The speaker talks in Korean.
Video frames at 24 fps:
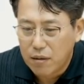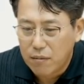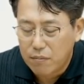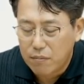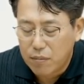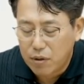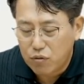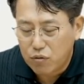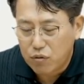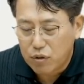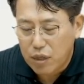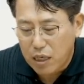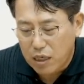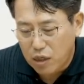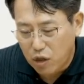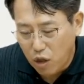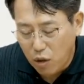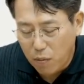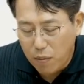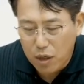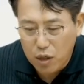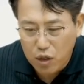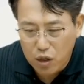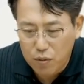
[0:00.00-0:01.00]
미국의
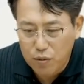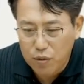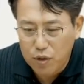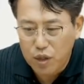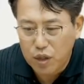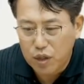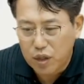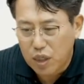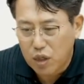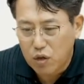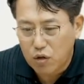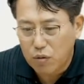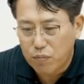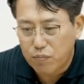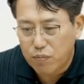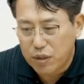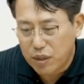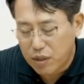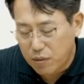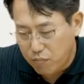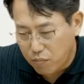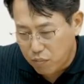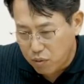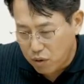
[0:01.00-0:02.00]
글로벌 금융위기 때도
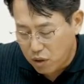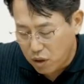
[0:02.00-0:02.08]
빚을,